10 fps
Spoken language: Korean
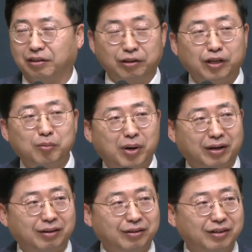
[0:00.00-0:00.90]
이렇게
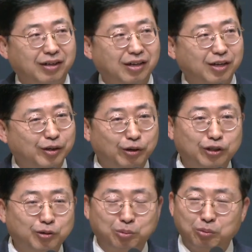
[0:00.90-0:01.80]
말하는 거예요. 그리고
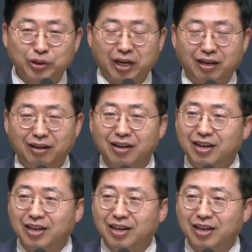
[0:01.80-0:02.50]
그 부목사가